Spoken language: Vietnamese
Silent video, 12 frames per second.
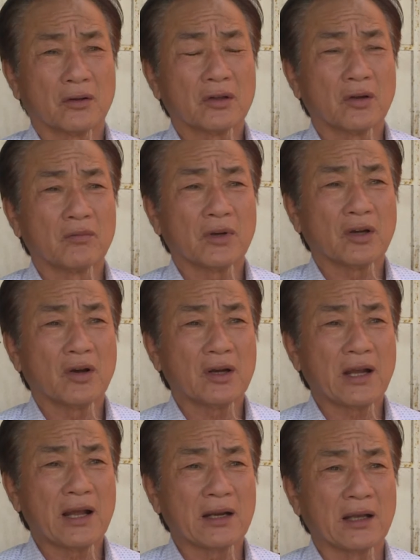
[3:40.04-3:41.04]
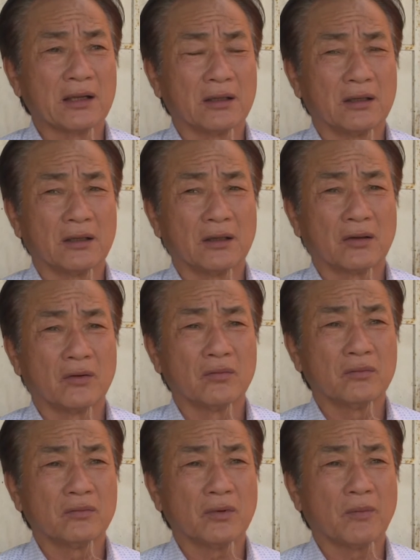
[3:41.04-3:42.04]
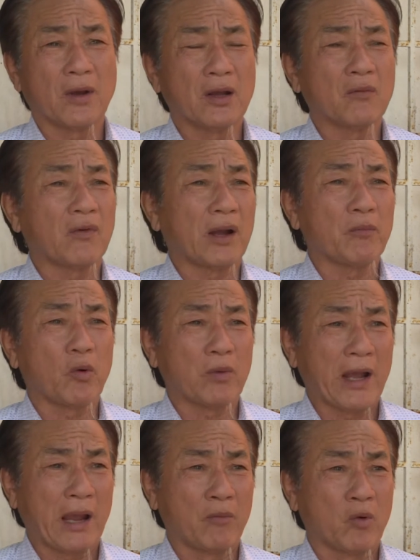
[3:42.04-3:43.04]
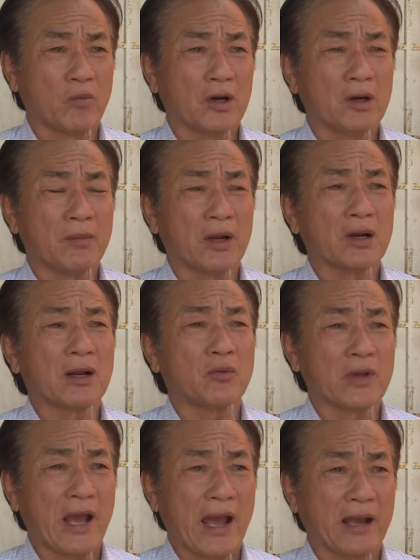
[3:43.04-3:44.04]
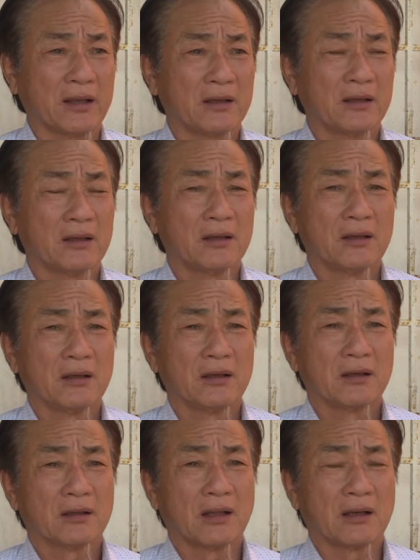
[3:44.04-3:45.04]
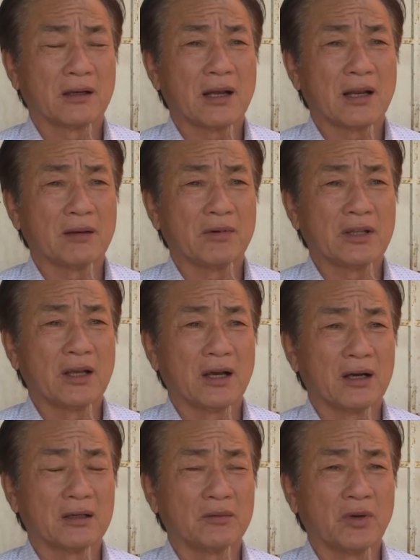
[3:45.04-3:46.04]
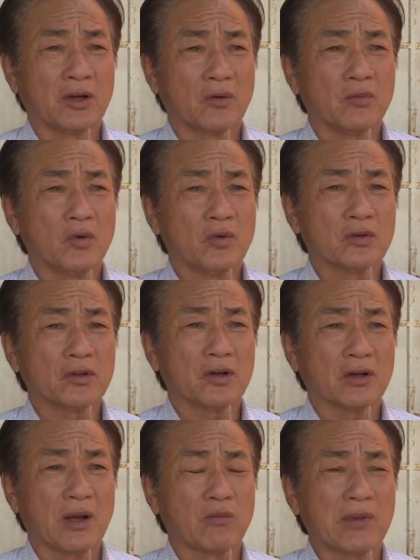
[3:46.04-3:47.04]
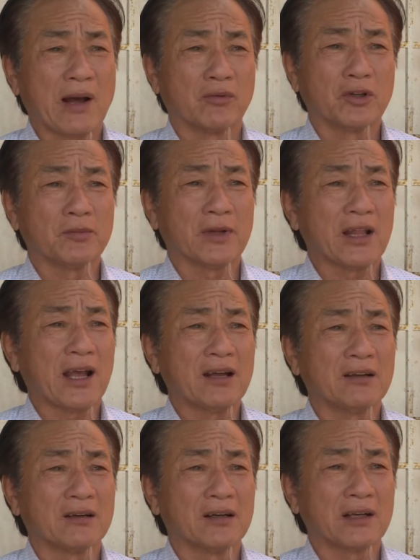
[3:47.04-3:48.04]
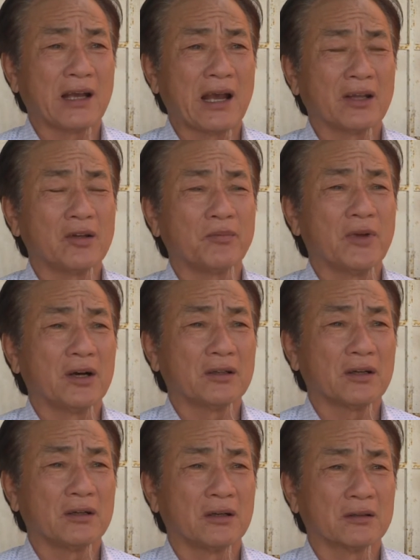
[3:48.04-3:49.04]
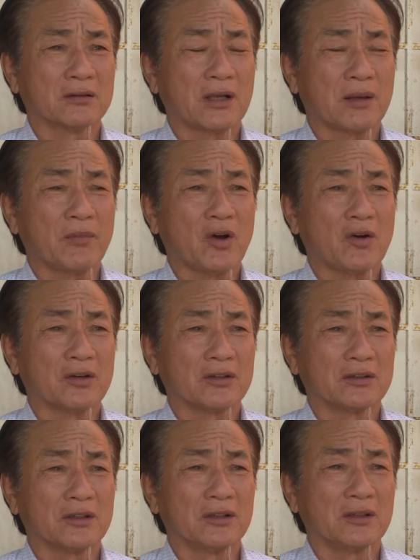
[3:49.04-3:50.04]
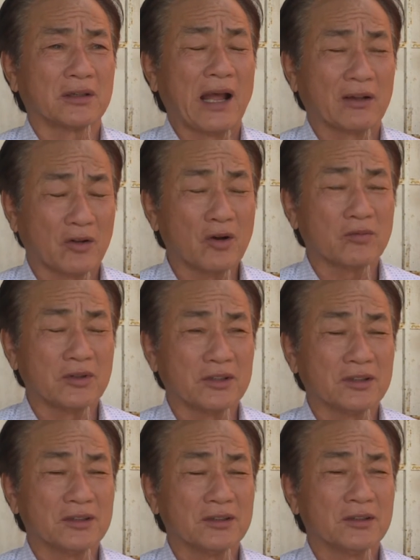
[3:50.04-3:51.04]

nói chung cái khó khăn này thì cũng nó bị không phải một ngày một bữa mà nó lâu dài thành ra là bây giờ thì mình cũng muốn cho cộng đồng nếu mà thấy được cái nào giúp đỡ gia đình em on được thì càng tốt nữa